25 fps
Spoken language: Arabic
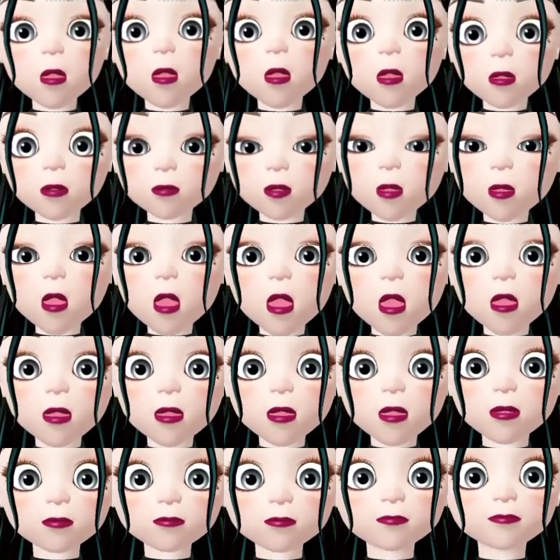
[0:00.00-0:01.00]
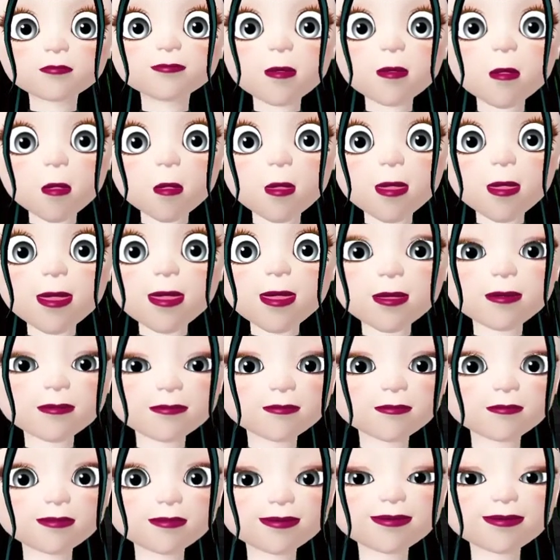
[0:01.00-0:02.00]
وقد تحقق
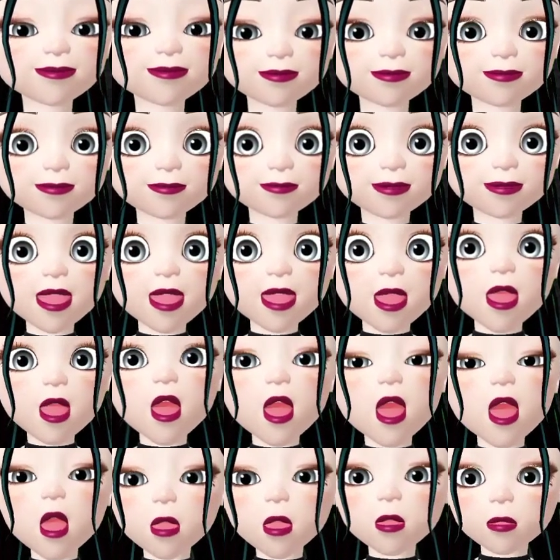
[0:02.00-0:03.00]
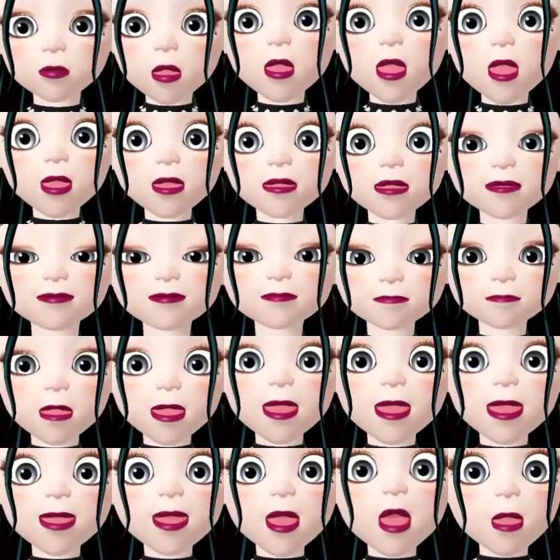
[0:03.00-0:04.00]
زواجا سريا أو تعرف
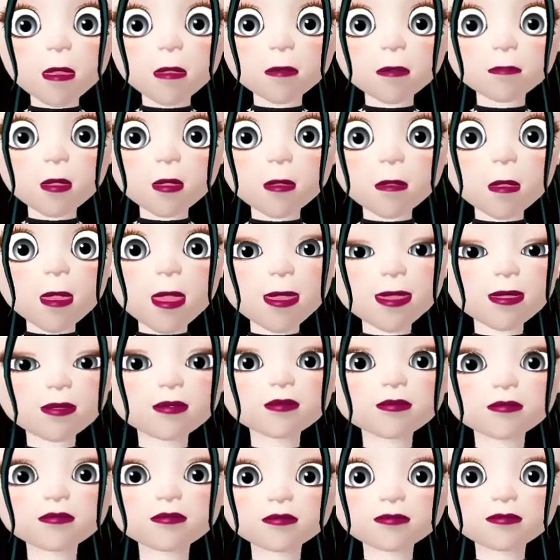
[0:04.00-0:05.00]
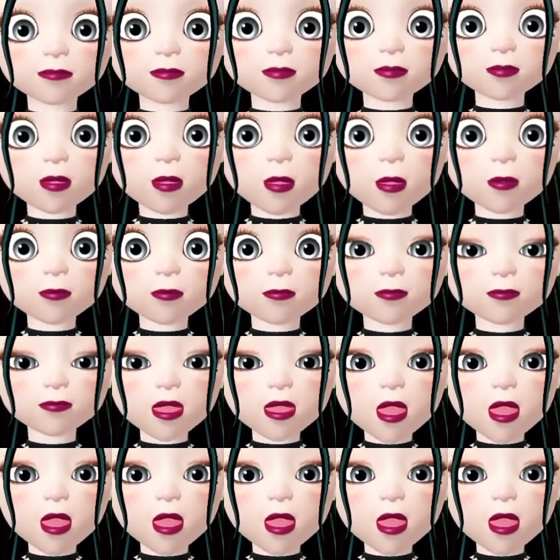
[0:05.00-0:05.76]
ربحا عبر بعض الارتباطات